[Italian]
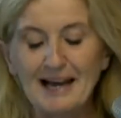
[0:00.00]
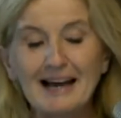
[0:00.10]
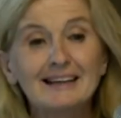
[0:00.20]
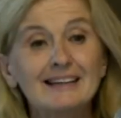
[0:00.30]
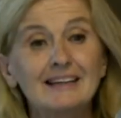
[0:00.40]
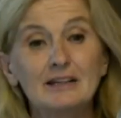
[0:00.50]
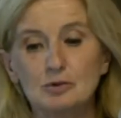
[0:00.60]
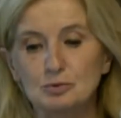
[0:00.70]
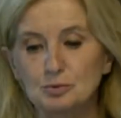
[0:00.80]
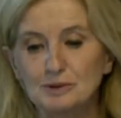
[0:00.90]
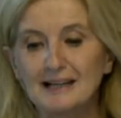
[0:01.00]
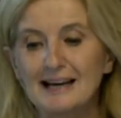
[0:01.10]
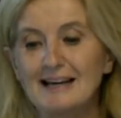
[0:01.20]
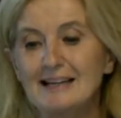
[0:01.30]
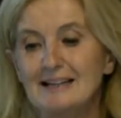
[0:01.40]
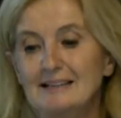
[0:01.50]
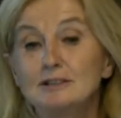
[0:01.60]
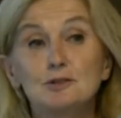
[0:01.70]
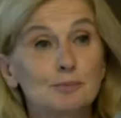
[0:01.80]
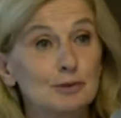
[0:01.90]
anche una
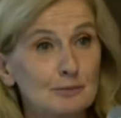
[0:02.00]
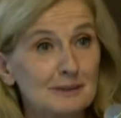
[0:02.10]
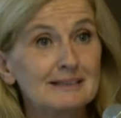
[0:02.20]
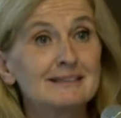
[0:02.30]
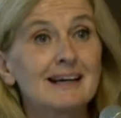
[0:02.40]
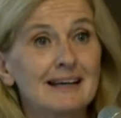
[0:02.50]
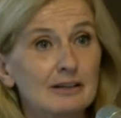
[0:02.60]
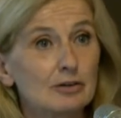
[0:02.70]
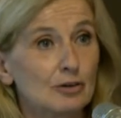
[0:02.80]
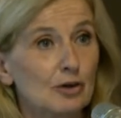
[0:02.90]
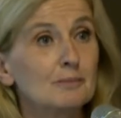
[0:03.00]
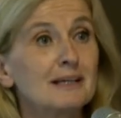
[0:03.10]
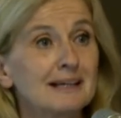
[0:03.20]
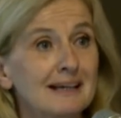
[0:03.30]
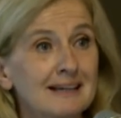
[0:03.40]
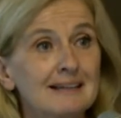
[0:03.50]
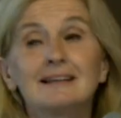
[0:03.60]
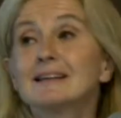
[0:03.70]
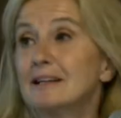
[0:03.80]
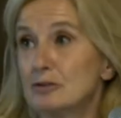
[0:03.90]
disponibilità economica
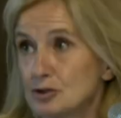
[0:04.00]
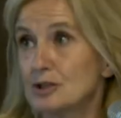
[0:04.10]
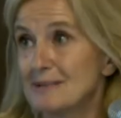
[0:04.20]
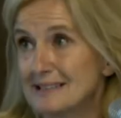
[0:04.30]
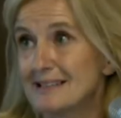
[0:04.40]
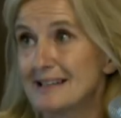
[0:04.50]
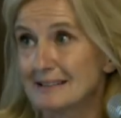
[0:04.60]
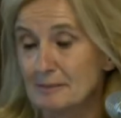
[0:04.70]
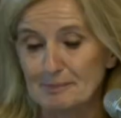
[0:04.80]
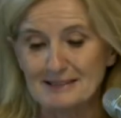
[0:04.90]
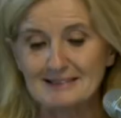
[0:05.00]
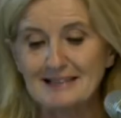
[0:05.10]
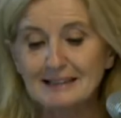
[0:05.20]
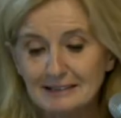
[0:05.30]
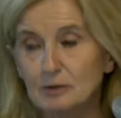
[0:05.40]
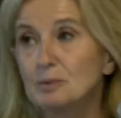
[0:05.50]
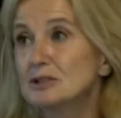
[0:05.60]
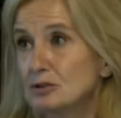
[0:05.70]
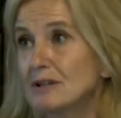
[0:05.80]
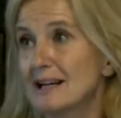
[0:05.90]
che non c'è mai stata in passato e
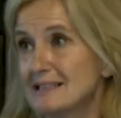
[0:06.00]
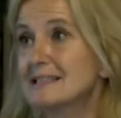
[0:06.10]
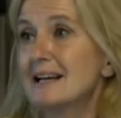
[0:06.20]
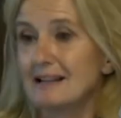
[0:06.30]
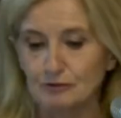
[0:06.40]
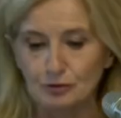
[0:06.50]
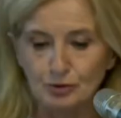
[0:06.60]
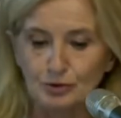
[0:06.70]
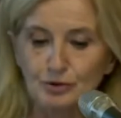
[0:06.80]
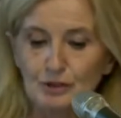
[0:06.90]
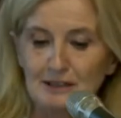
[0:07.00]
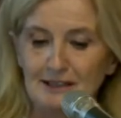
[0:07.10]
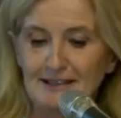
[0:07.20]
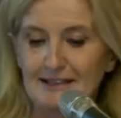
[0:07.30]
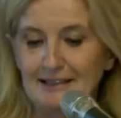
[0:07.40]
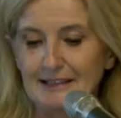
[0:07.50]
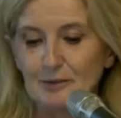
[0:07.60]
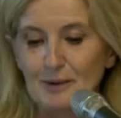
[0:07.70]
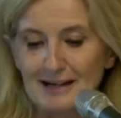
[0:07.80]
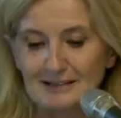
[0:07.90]
questo grazie al lavoro eh, e
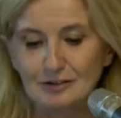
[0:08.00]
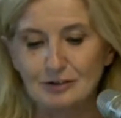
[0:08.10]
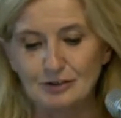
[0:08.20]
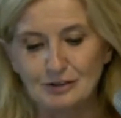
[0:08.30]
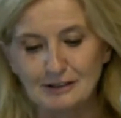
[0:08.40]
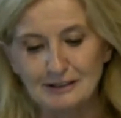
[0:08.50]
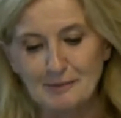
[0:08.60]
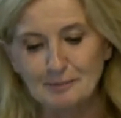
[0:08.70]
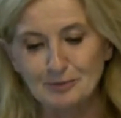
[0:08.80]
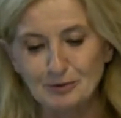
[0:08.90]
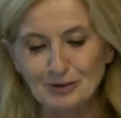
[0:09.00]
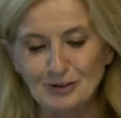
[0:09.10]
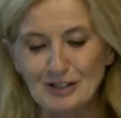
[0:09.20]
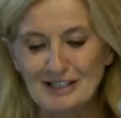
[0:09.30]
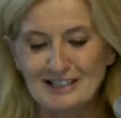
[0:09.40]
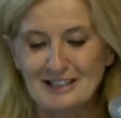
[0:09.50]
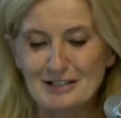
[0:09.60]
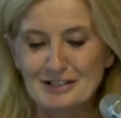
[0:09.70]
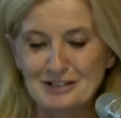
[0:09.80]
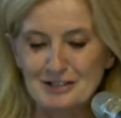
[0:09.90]
guardo eh, appunto
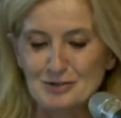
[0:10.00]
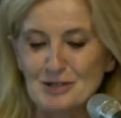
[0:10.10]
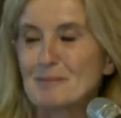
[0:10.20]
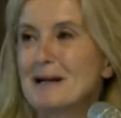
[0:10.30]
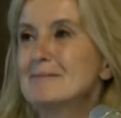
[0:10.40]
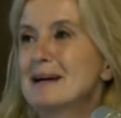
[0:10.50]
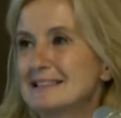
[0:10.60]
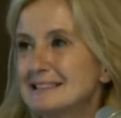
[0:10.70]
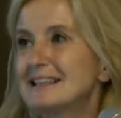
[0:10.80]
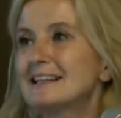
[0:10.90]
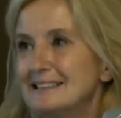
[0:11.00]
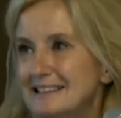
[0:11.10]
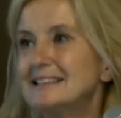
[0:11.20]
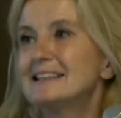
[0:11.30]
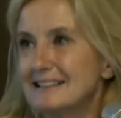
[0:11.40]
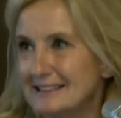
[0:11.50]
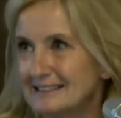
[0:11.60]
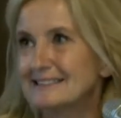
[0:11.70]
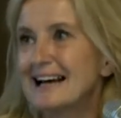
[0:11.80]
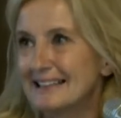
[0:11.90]
eh, Giuseppe Lamastra di
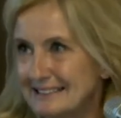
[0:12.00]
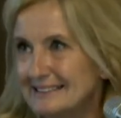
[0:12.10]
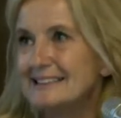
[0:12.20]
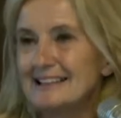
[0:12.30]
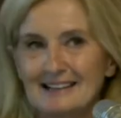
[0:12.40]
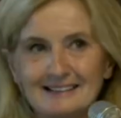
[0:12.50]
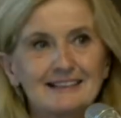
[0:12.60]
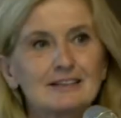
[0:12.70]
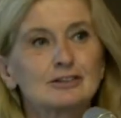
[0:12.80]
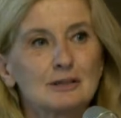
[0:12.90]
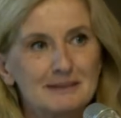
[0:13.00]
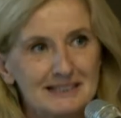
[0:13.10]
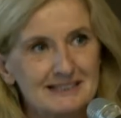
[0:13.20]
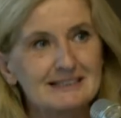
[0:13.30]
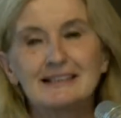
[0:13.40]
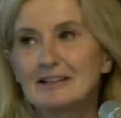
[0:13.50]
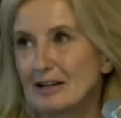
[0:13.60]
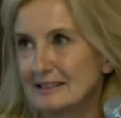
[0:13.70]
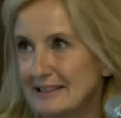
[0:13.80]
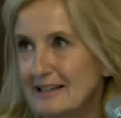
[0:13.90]
eh, tanti all'interno del Ministero,
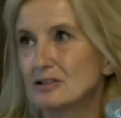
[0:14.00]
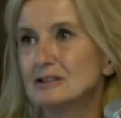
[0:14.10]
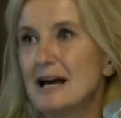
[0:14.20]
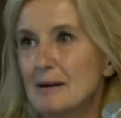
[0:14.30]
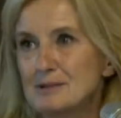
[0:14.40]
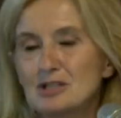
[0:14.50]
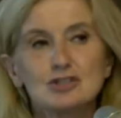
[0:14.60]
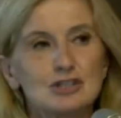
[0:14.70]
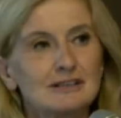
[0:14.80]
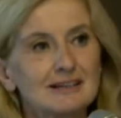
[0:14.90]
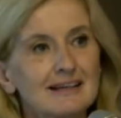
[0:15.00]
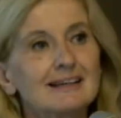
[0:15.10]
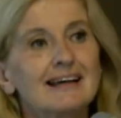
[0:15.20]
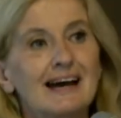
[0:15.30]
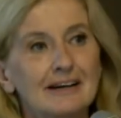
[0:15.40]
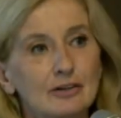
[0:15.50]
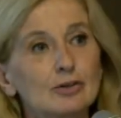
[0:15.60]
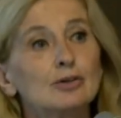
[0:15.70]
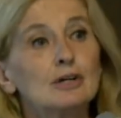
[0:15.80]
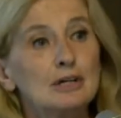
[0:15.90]
all'interno di Abge eccetera che
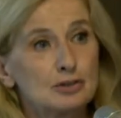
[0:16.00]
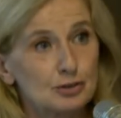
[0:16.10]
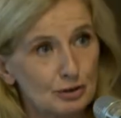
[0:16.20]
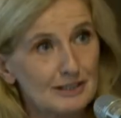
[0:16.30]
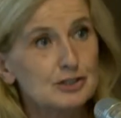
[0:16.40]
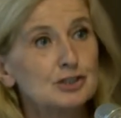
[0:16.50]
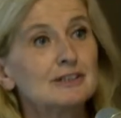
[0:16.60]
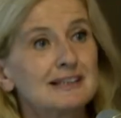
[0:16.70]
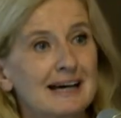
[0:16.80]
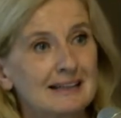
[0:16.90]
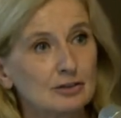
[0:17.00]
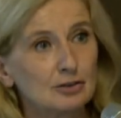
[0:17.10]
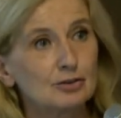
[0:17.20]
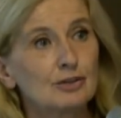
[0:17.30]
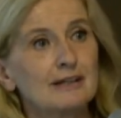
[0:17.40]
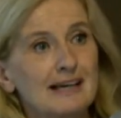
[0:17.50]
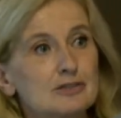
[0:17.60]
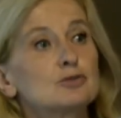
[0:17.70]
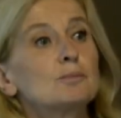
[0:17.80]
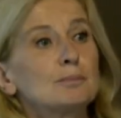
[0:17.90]
hanno sollecitato e
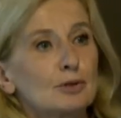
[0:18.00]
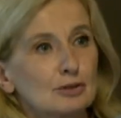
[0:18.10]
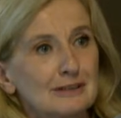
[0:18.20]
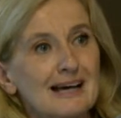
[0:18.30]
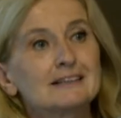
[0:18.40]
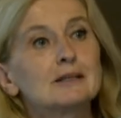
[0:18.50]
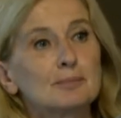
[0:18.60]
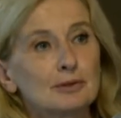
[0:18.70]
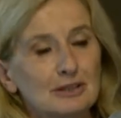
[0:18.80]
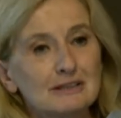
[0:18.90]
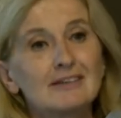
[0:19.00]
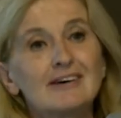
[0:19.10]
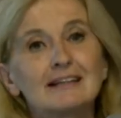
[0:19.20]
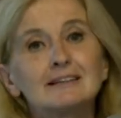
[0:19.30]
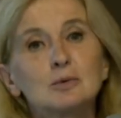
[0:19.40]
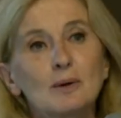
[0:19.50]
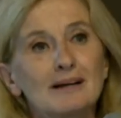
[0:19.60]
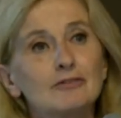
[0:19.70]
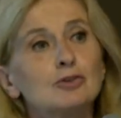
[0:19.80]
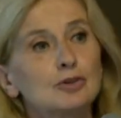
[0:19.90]
supportato e portato avanti quel
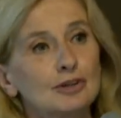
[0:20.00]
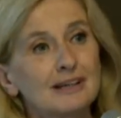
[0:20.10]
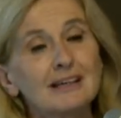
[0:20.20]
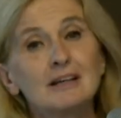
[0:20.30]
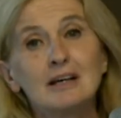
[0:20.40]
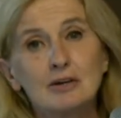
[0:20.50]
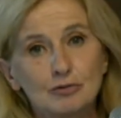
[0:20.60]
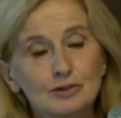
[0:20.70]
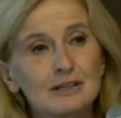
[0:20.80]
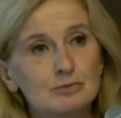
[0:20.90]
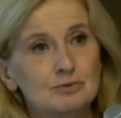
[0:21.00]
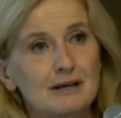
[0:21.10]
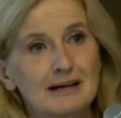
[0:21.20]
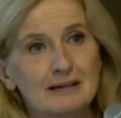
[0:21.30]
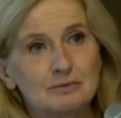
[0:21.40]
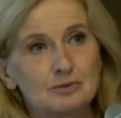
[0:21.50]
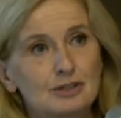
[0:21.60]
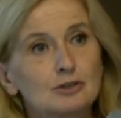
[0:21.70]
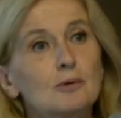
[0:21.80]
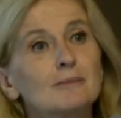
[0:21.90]
lavoro che fino a, un
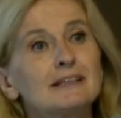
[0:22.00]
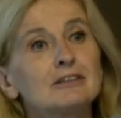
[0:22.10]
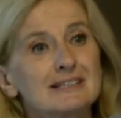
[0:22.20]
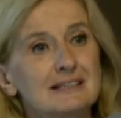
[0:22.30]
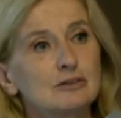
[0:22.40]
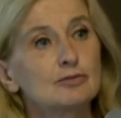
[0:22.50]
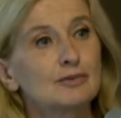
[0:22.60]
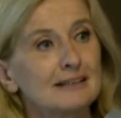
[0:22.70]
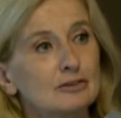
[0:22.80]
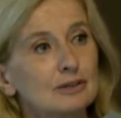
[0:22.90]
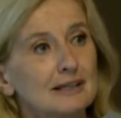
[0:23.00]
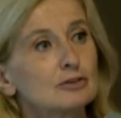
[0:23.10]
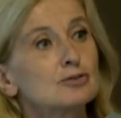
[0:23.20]
certo momento era stato fatto, credo,